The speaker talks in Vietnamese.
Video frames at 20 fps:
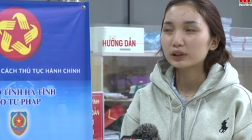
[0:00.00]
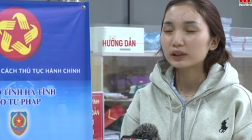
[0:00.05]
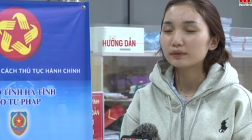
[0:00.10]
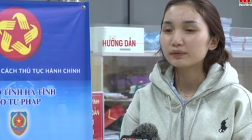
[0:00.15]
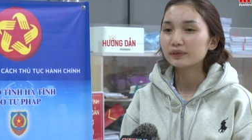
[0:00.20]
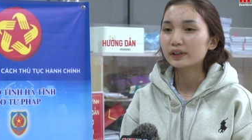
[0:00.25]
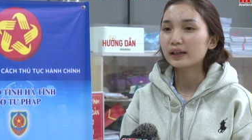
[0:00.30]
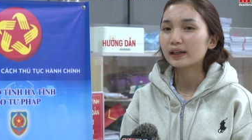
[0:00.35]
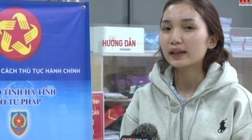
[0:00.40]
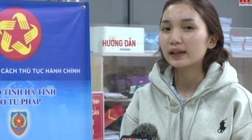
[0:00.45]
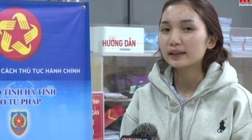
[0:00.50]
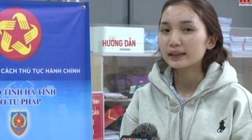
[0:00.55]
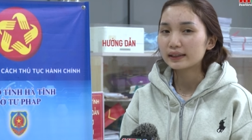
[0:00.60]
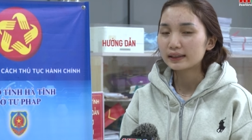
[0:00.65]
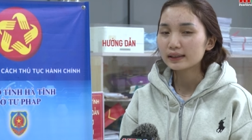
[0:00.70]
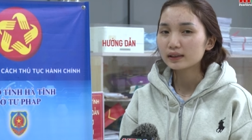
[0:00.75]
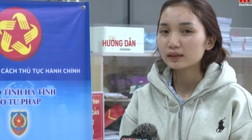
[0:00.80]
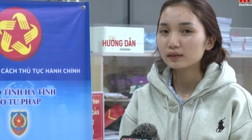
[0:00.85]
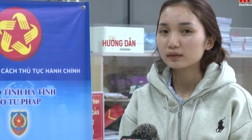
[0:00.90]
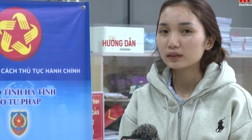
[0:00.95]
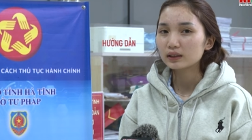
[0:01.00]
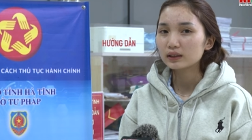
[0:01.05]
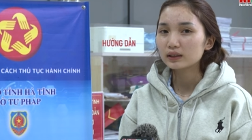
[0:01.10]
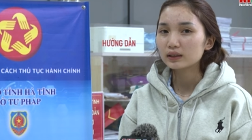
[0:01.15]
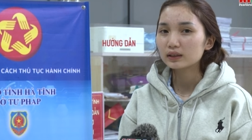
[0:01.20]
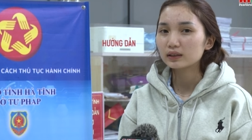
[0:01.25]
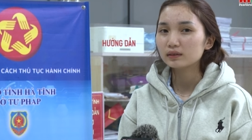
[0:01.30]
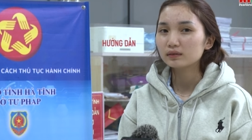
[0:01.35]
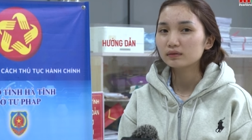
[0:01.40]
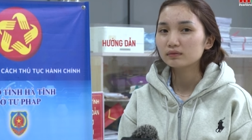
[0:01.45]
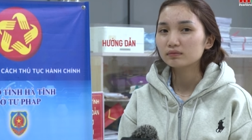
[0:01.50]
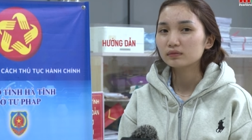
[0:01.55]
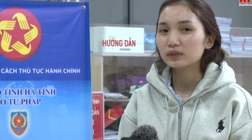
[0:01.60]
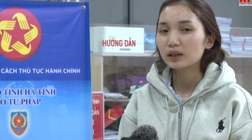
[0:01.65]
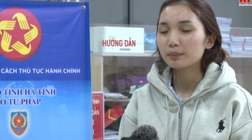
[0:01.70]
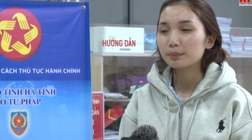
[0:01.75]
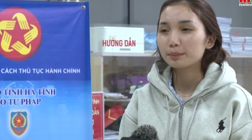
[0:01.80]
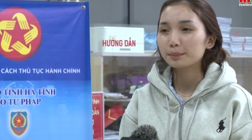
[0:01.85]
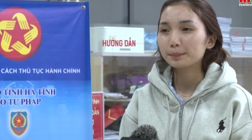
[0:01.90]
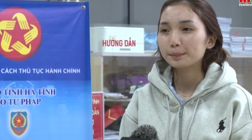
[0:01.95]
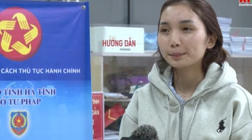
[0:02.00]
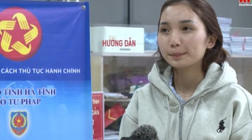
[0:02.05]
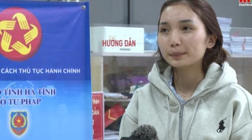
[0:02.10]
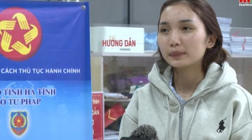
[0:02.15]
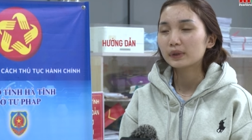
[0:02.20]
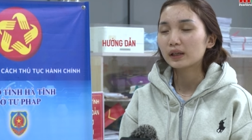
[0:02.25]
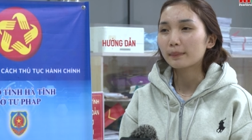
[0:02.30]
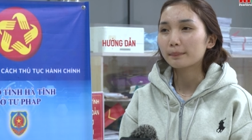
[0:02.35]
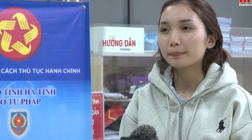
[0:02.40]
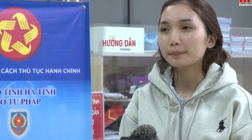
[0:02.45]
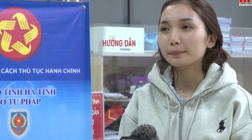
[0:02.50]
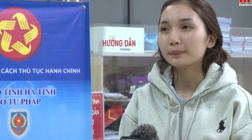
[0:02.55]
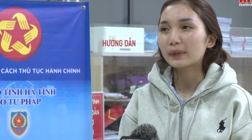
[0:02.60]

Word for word: trên VNID thì tầm 5,